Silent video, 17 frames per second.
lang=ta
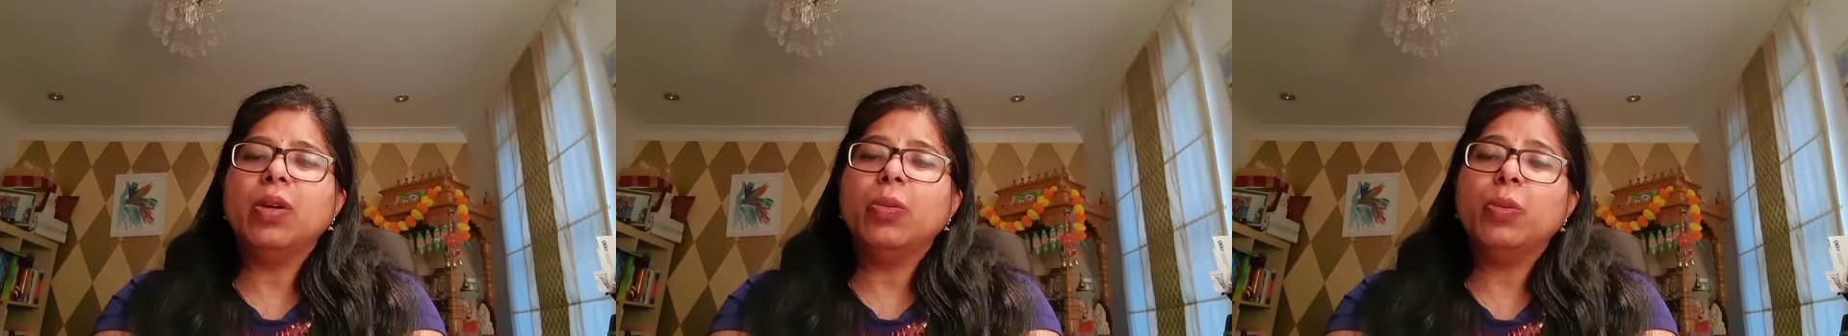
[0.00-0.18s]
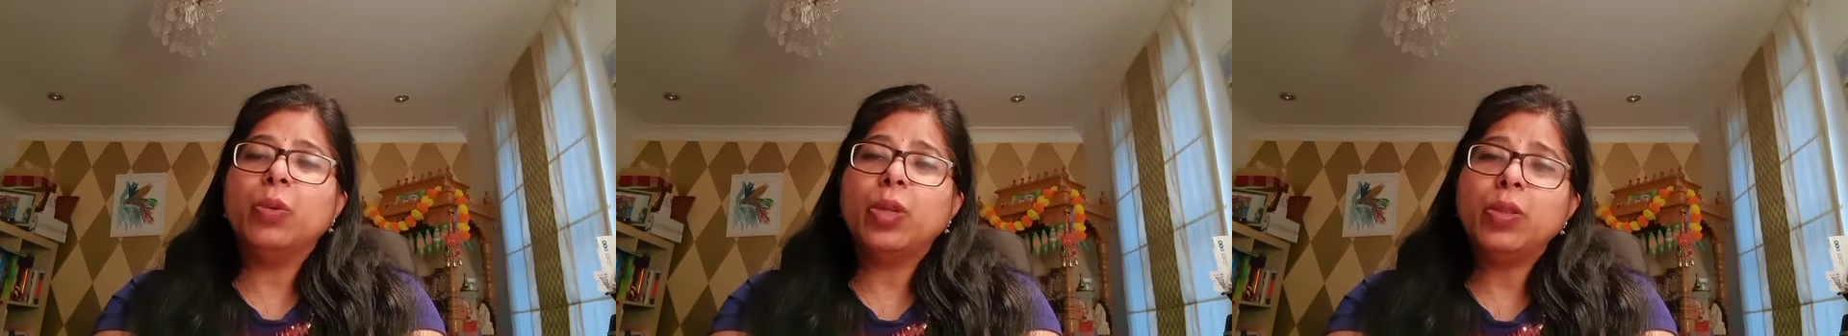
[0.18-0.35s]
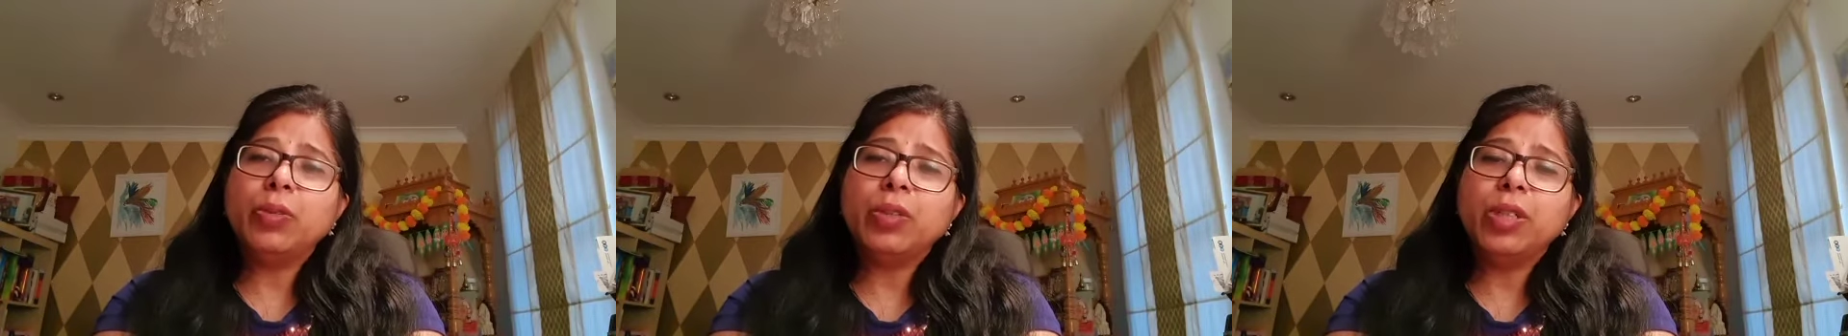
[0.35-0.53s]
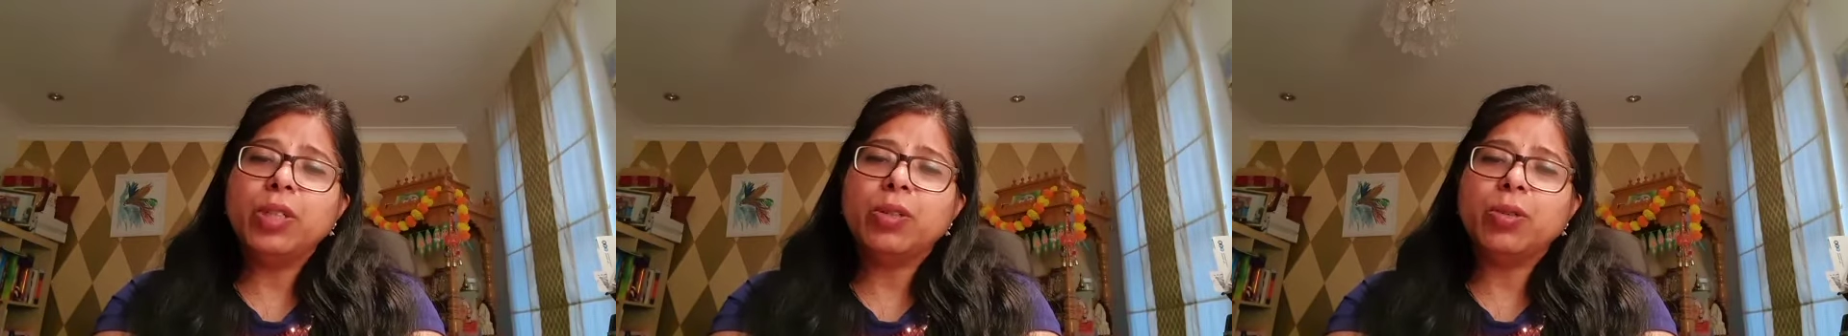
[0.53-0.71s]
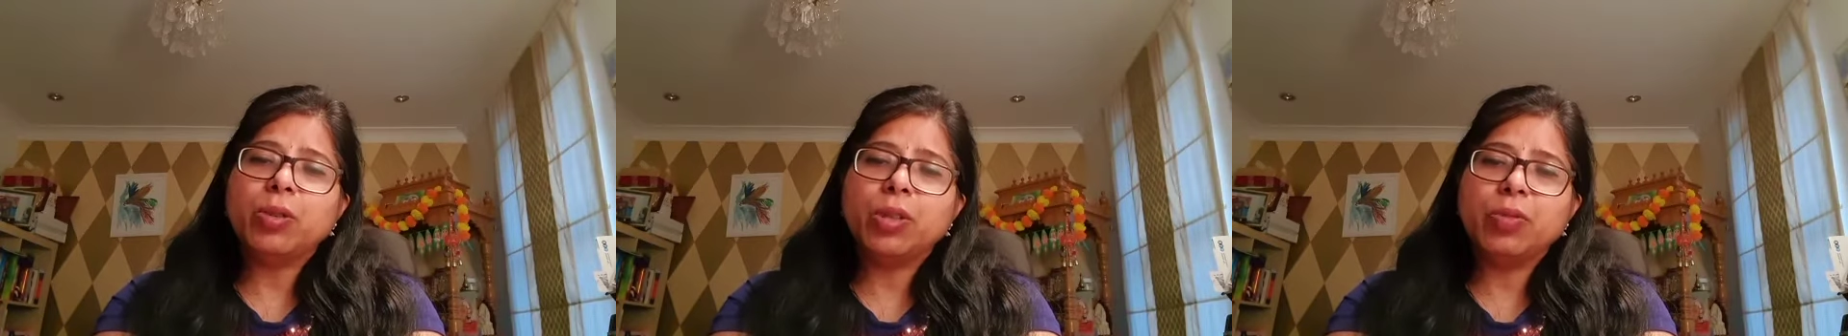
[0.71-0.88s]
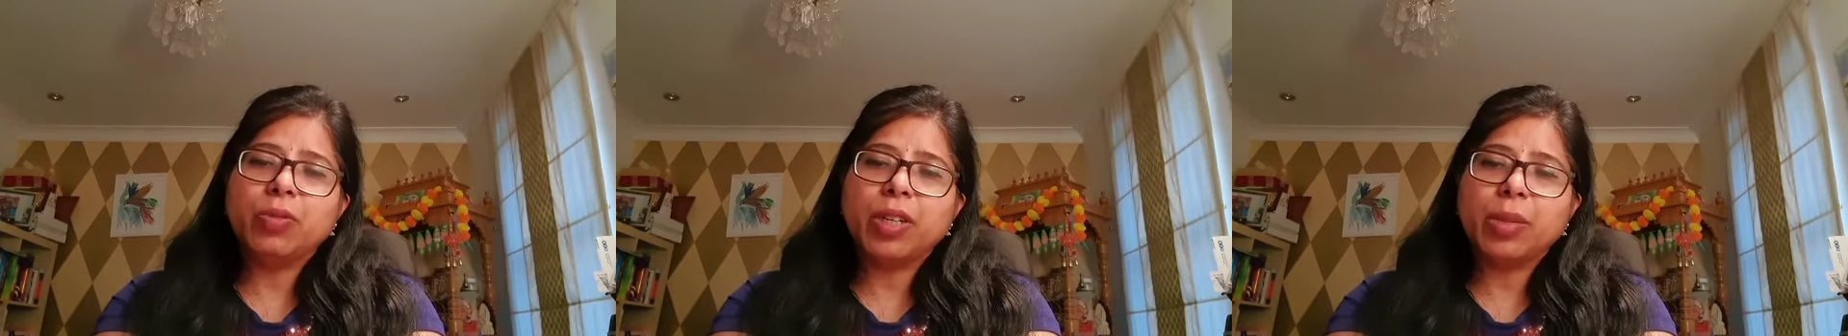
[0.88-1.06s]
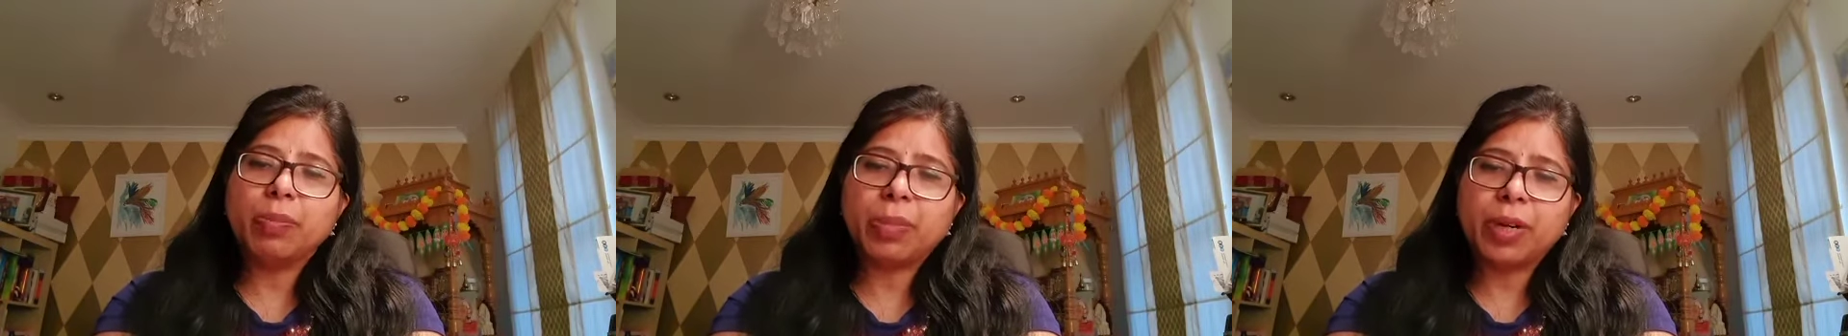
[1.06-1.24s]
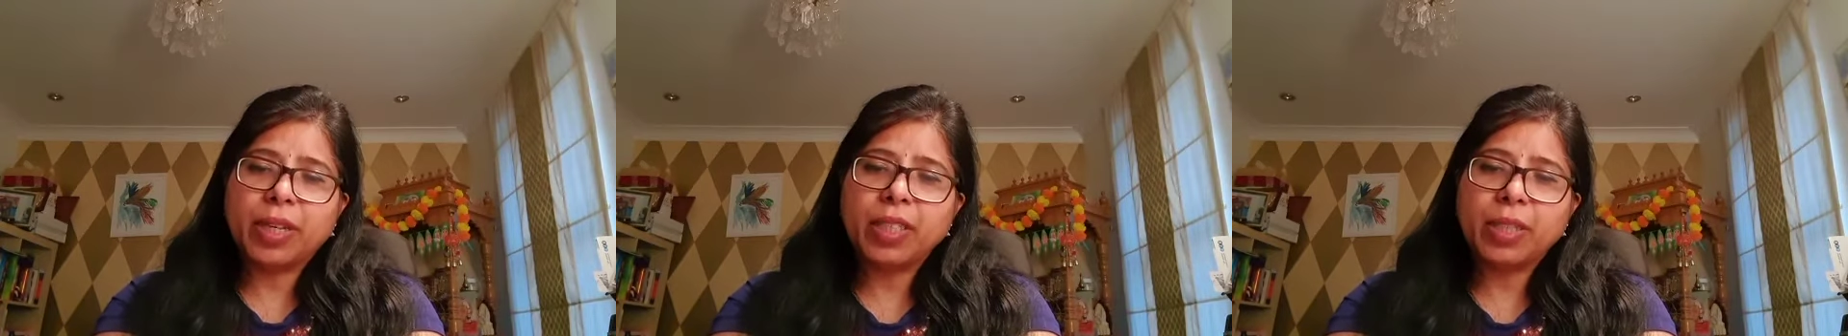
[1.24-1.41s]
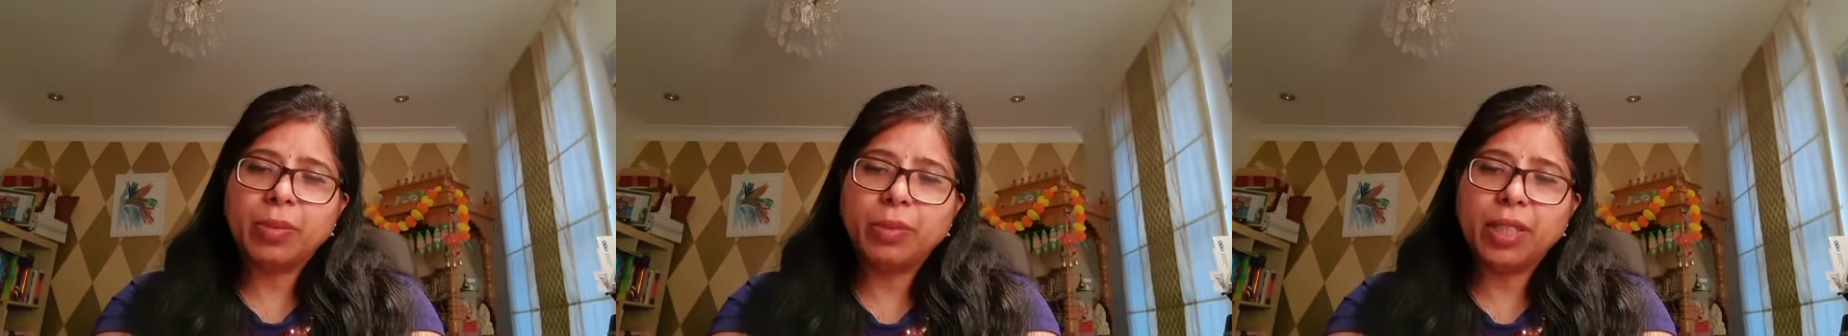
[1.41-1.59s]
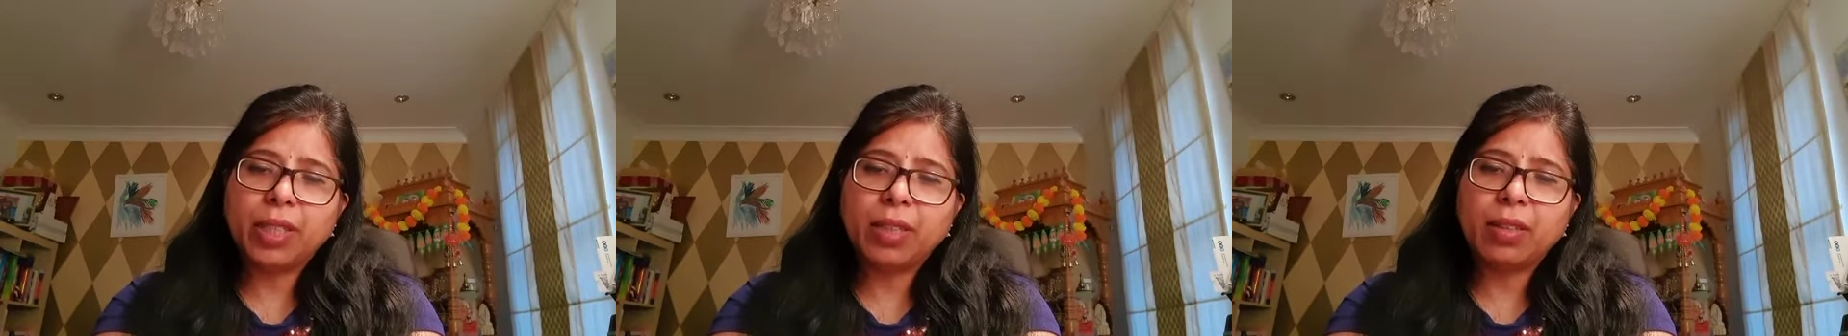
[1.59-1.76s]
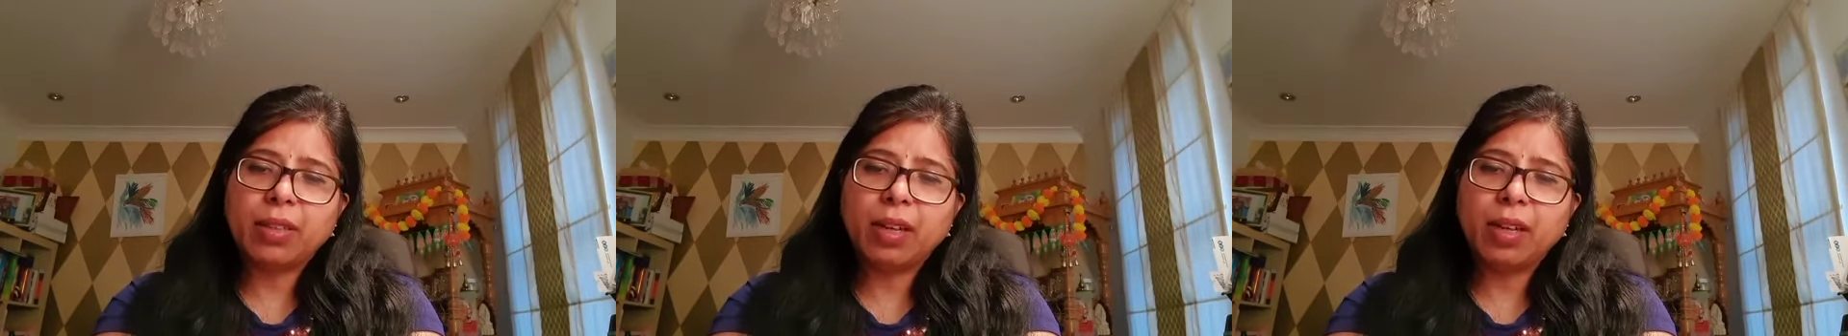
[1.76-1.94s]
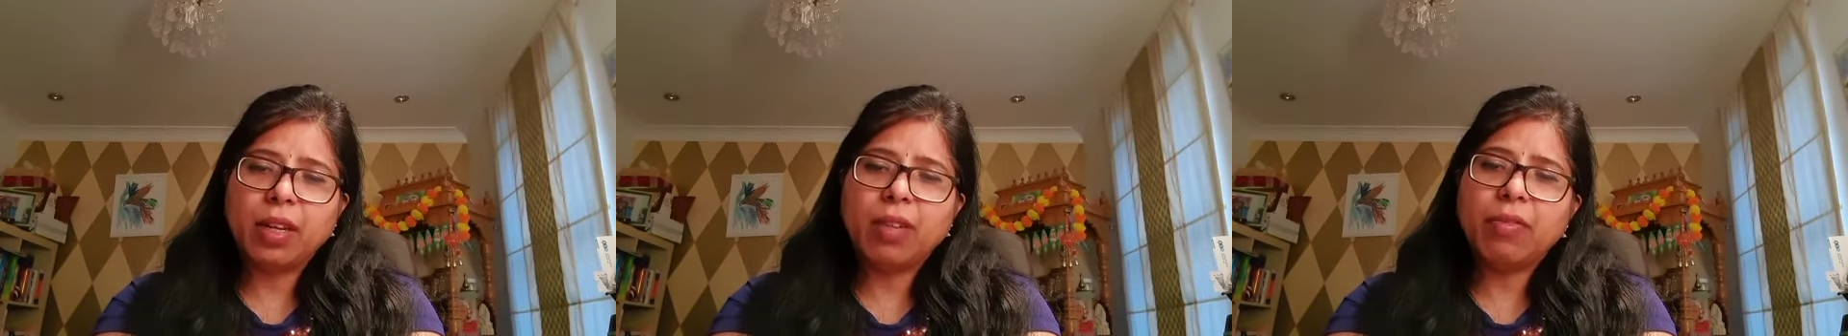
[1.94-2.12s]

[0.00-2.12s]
ஒருவருக்கொருவர் பழகும் இடத்தில்